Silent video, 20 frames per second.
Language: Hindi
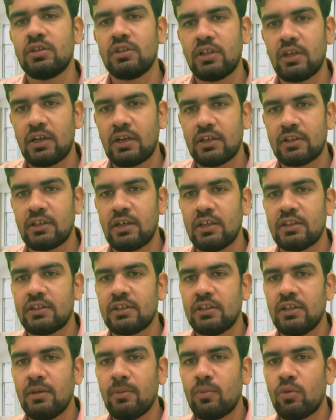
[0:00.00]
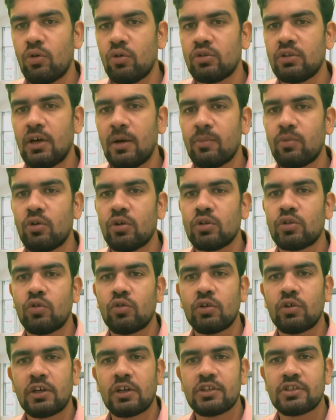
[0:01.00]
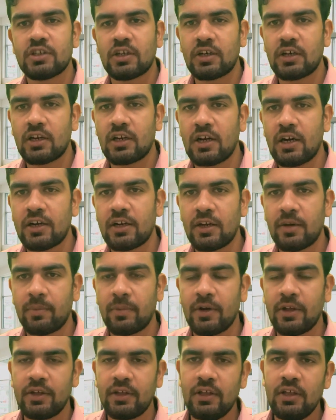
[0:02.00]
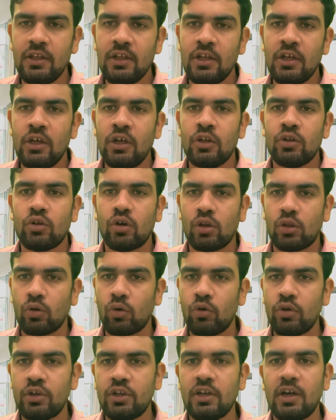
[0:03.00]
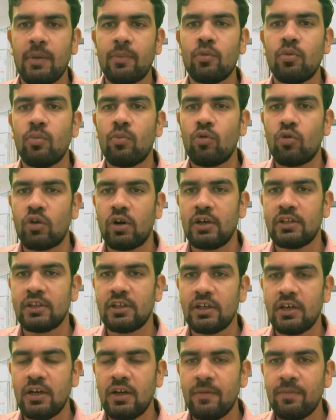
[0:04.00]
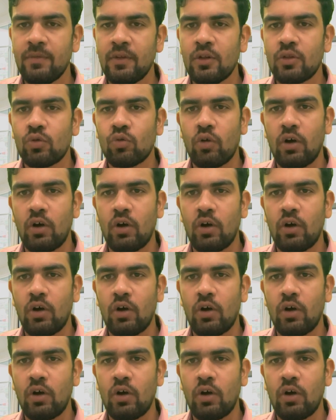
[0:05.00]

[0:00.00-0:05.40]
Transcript: दिक्कत आती है बहुत आपको अथॉरिटी के चक्कर काटने पड़ेंगे तो अथॉरिटी आपको मौका देगा तो